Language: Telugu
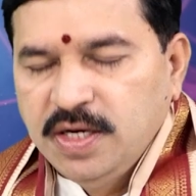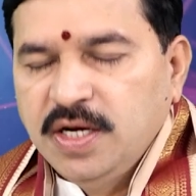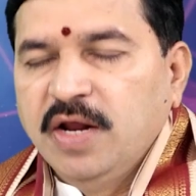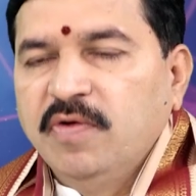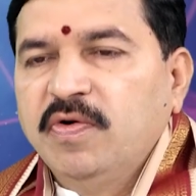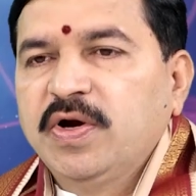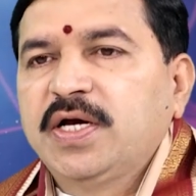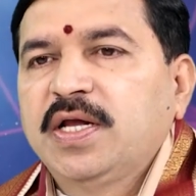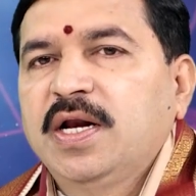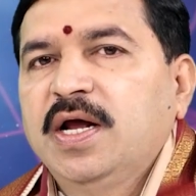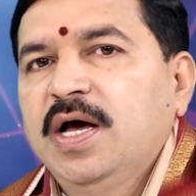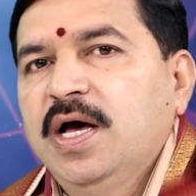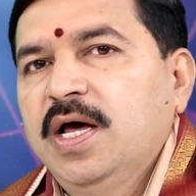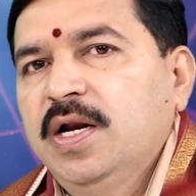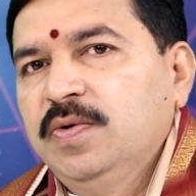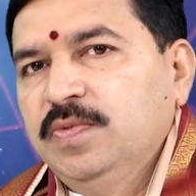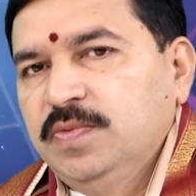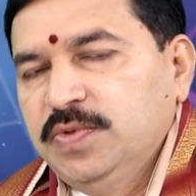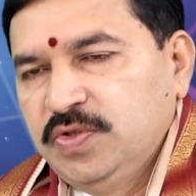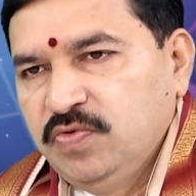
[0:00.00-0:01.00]

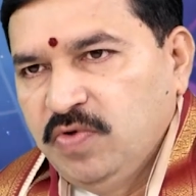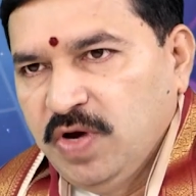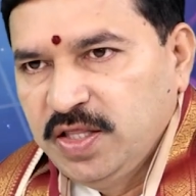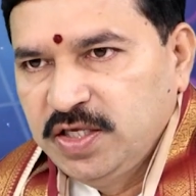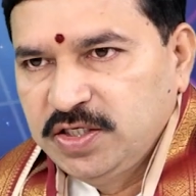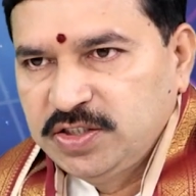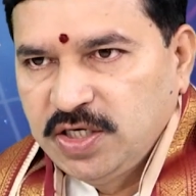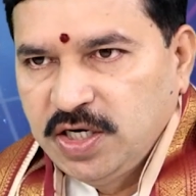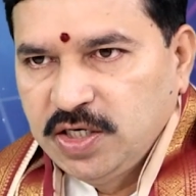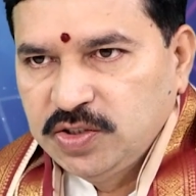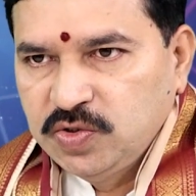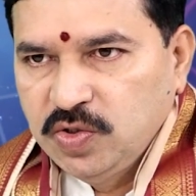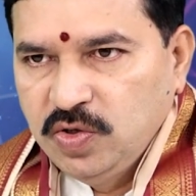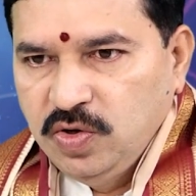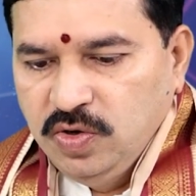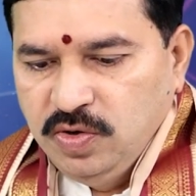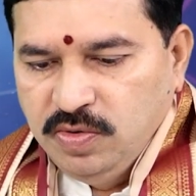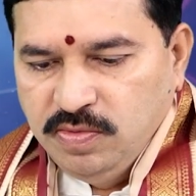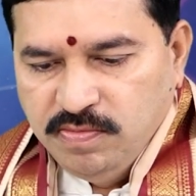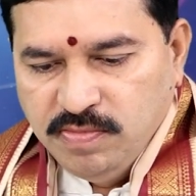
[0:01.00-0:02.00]
నవగ్రహాలు ద్వాదశ
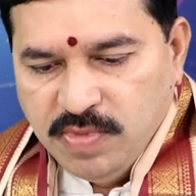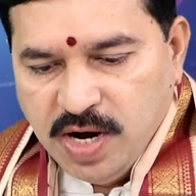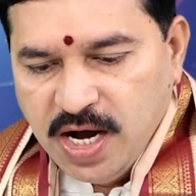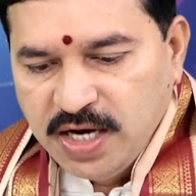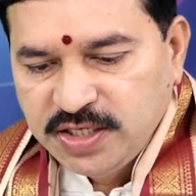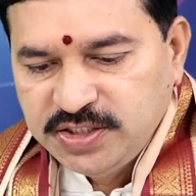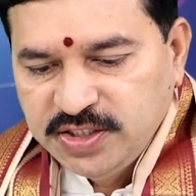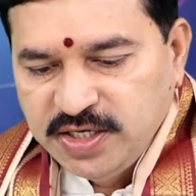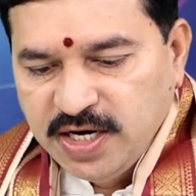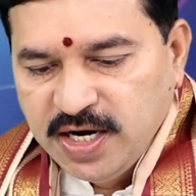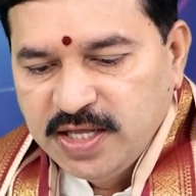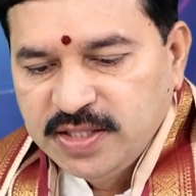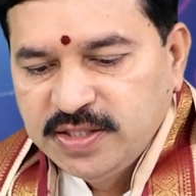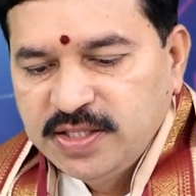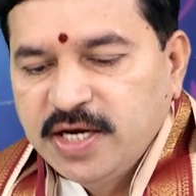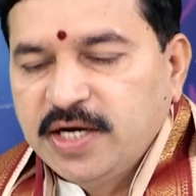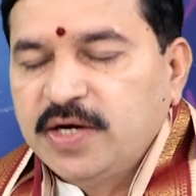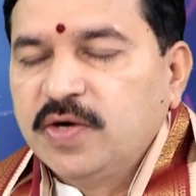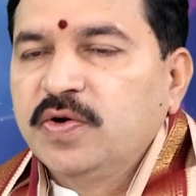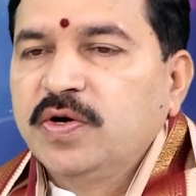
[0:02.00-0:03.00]
రాశుల్లో మార్చి
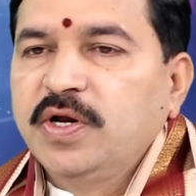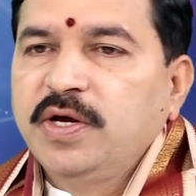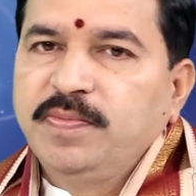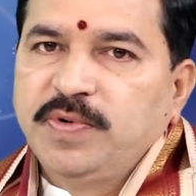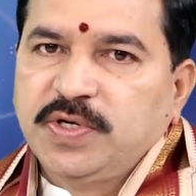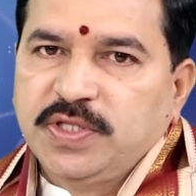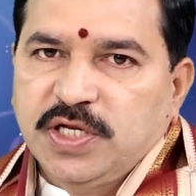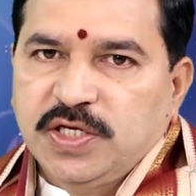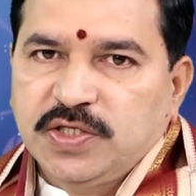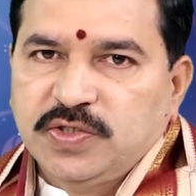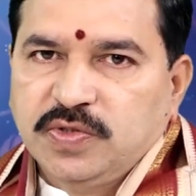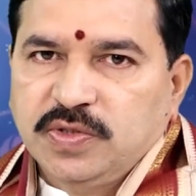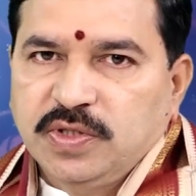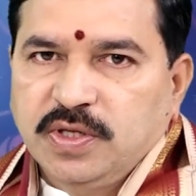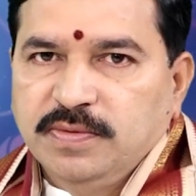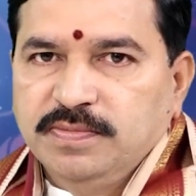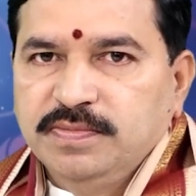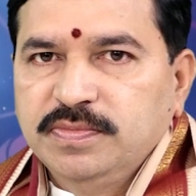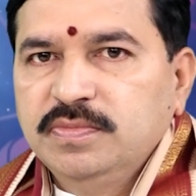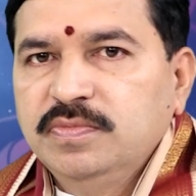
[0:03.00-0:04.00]
నెలంతా ఉన్నాయో ఇప్పుడు
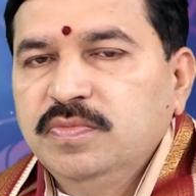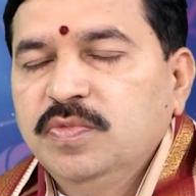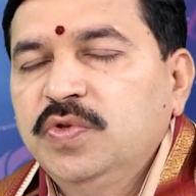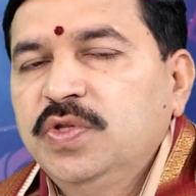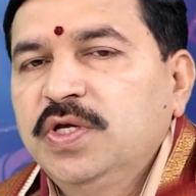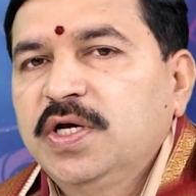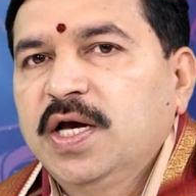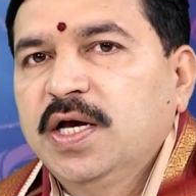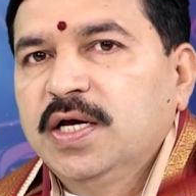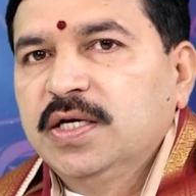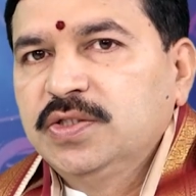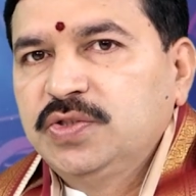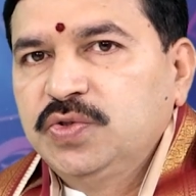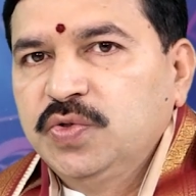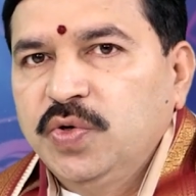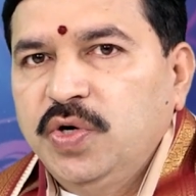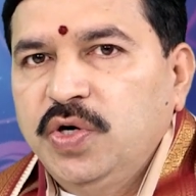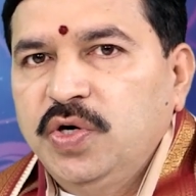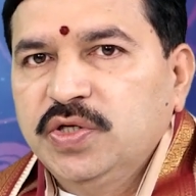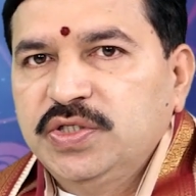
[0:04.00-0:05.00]
తెలుసుకుందాం ముందుగా
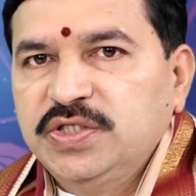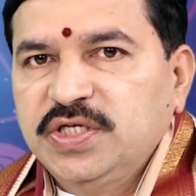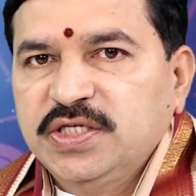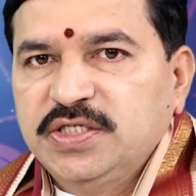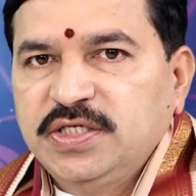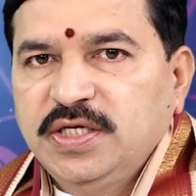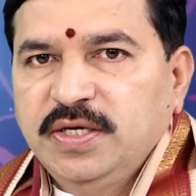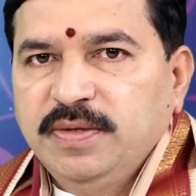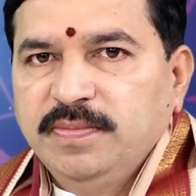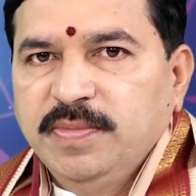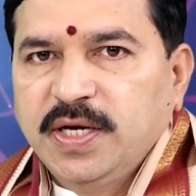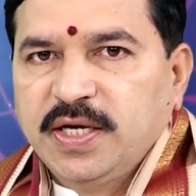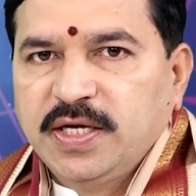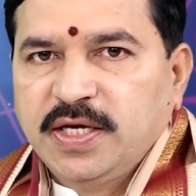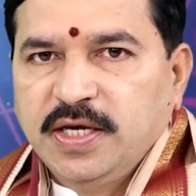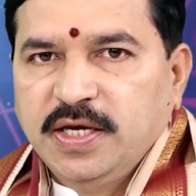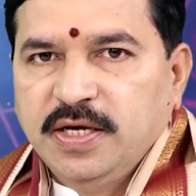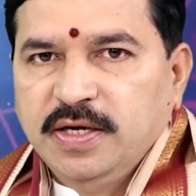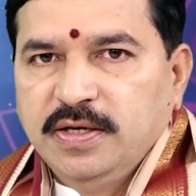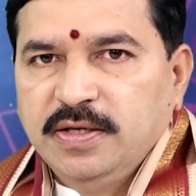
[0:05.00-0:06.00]
సూర్యుడు వచ్చేసి
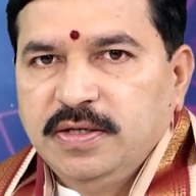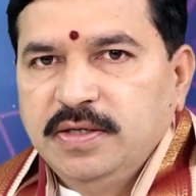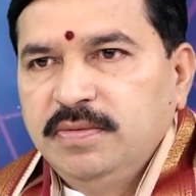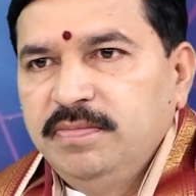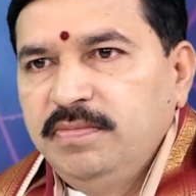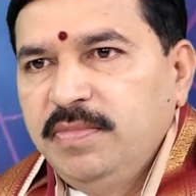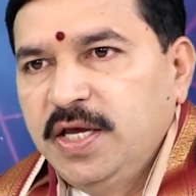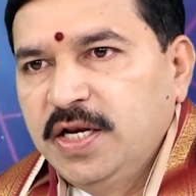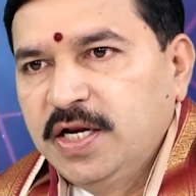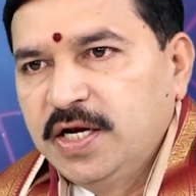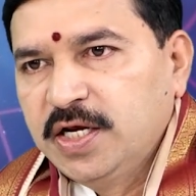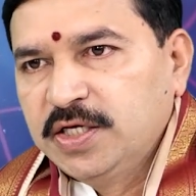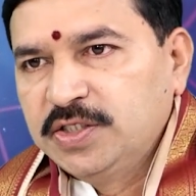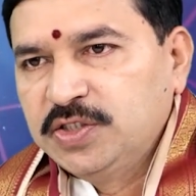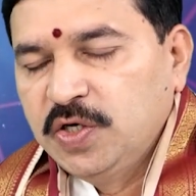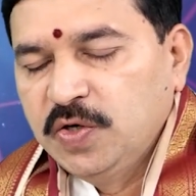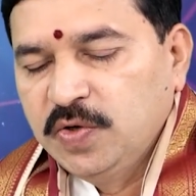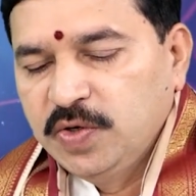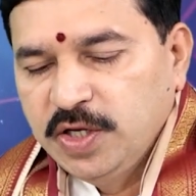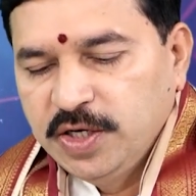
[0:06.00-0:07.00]
మనకి
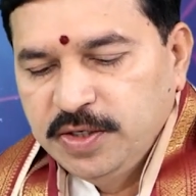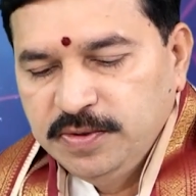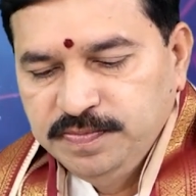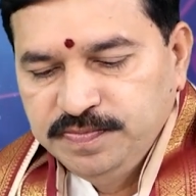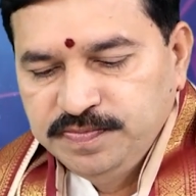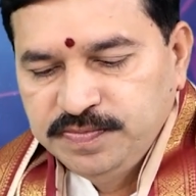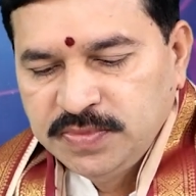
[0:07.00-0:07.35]
మీనరాశిలో ఉన్నారు